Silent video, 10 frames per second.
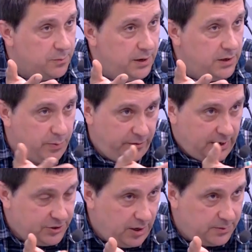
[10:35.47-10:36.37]
мы не
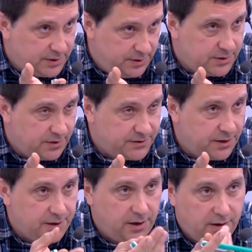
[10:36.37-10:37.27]
превращаемся здесь а в
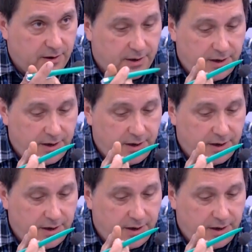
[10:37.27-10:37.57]
центре